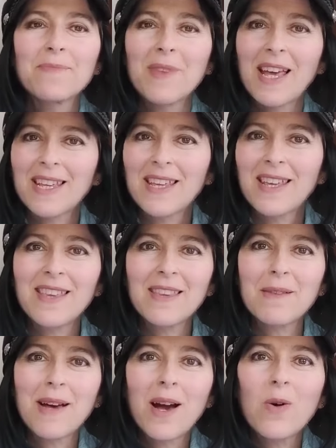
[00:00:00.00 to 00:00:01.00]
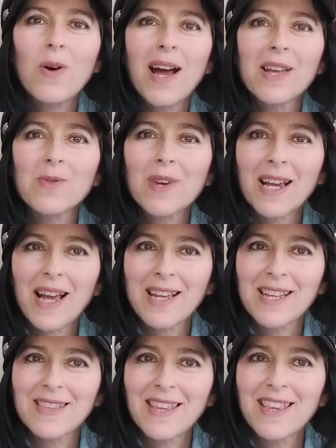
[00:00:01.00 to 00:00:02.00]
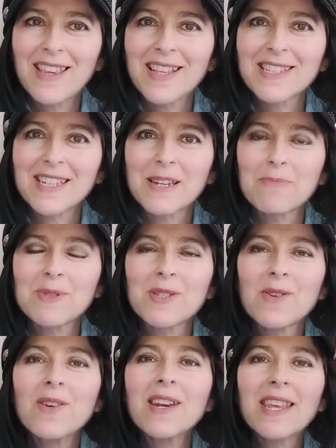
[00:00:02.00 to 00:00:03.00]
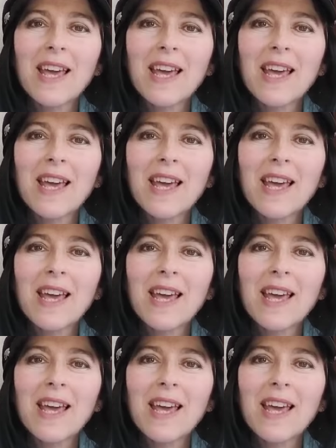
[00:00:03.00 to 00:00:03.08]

Aquí debajo hay una cajita de descripción